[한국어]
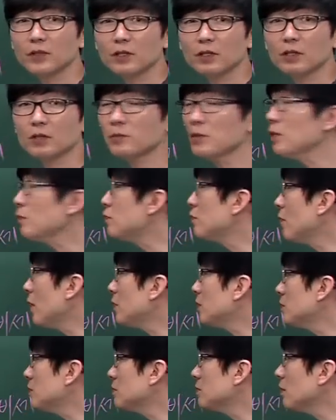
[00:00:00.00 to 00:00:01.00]
그럼 이
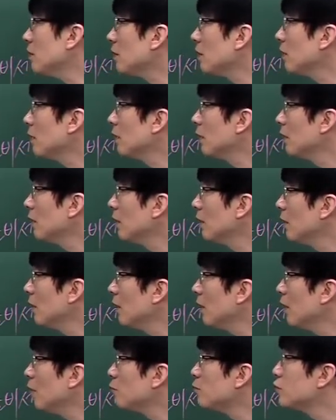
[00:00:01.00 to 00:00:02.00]
부가가치세
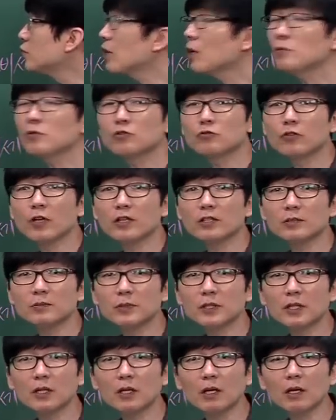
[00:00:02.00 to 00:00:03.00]
부담은 누가
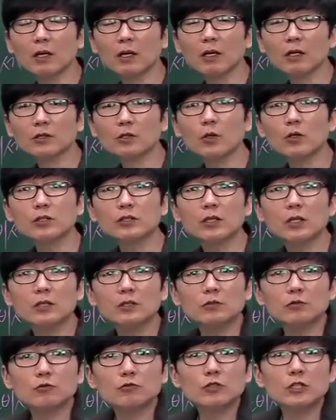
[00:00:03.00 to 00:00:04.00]
했습니까?
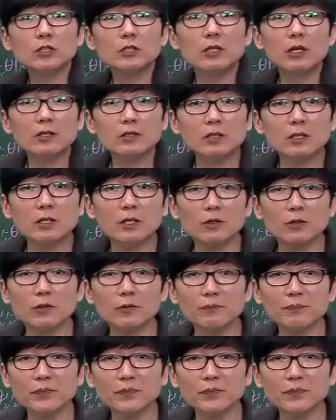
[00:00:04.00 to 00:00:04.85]
결제하는 우리들이 했잖아요.